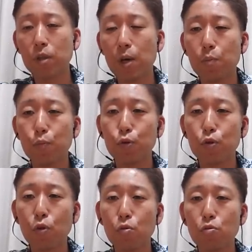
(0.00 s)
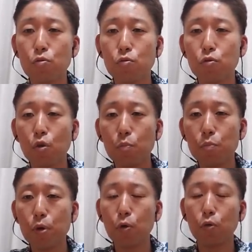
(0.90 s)
3分44
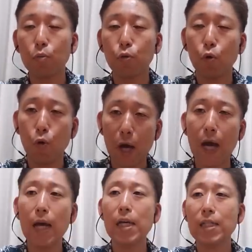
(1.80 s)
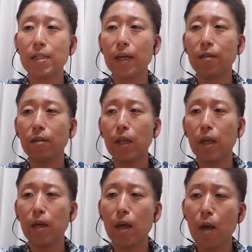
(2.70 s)
秒の動画再
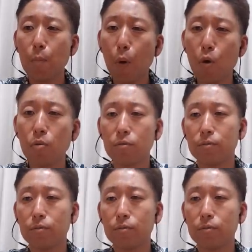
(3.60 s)
生ポン